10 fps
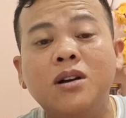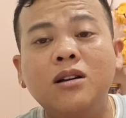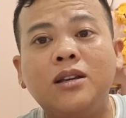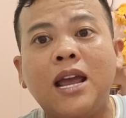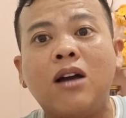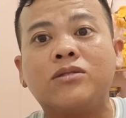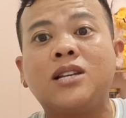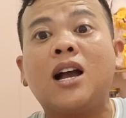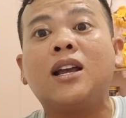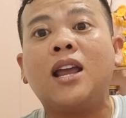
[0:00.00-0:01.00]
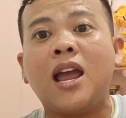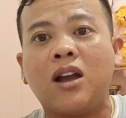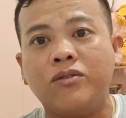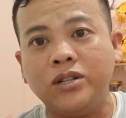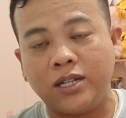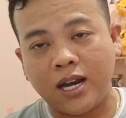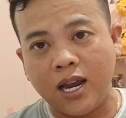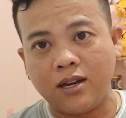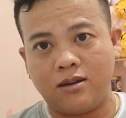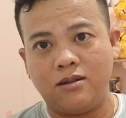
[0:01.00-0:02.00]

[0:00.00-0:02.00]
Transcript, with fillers: bước vào sân nhà của người khác